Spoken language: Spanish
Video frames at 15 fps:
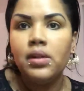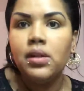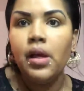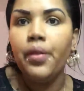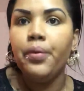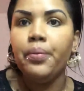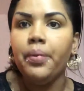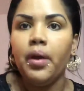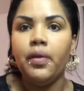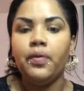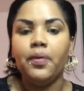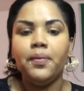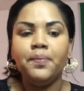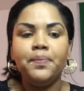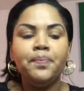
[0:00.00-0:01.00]
está
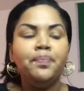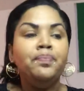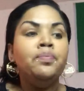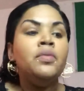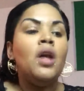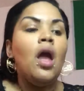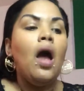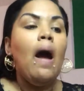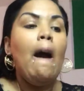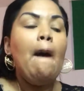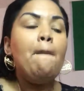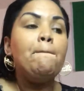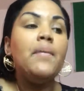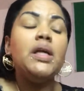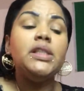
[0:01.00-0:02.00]
durmiendo
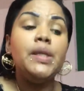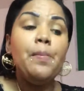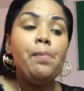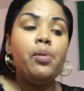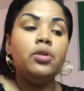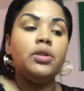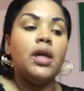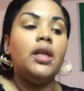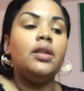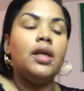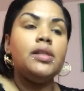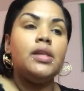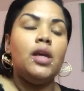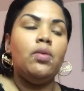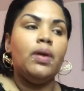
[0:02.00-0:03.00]
es importante
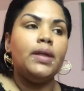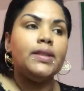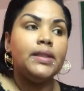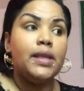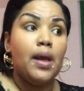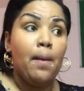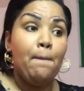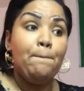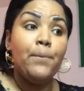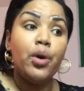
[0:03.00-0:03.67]
hacerlo así.